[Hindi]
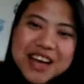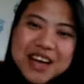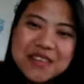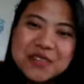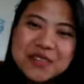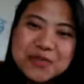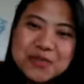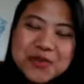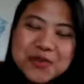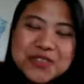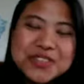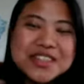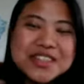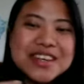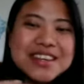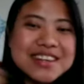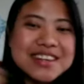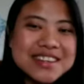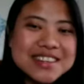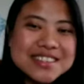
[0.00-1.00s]
आई विल पोस्ट अ
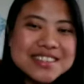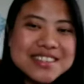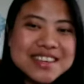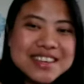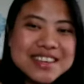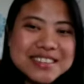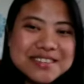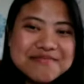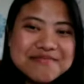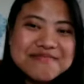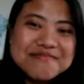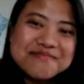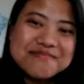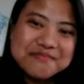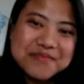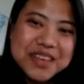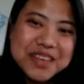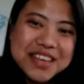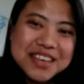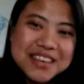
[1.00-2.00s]
क्लियर स्किन
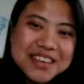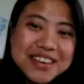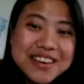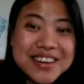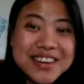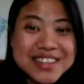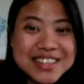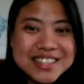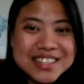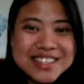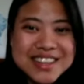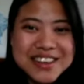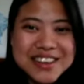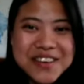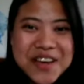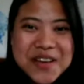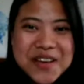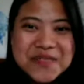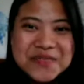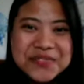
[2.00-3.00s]
पिक ऑन
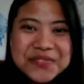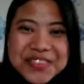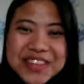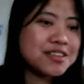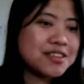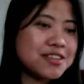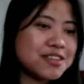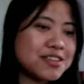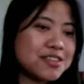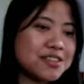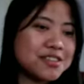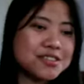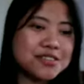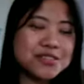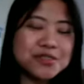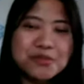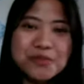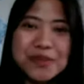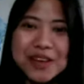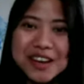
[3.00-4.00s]
इंस्टाग्राम
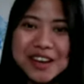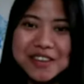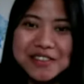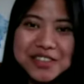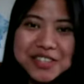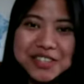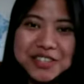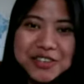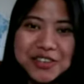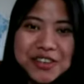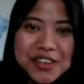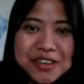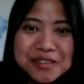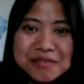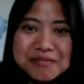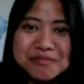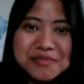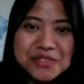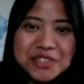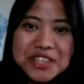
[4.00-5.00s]
सो पहला वीडियो है
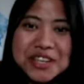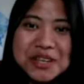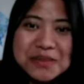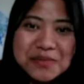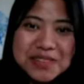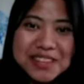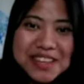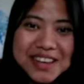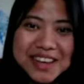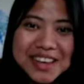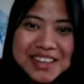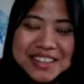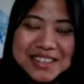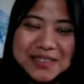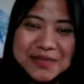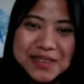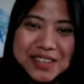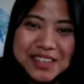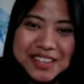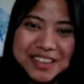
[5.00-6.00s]
मुझे नहीं पता
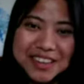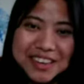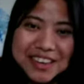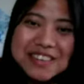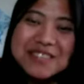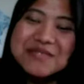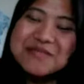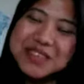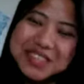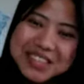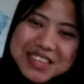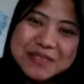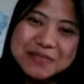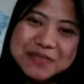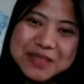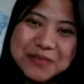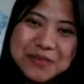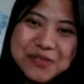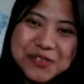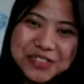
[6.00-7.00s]
कैसे बनी है बट कीप
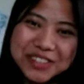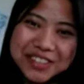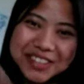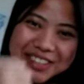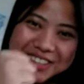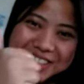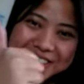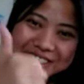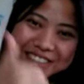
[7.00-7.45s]
सपोर्टिंग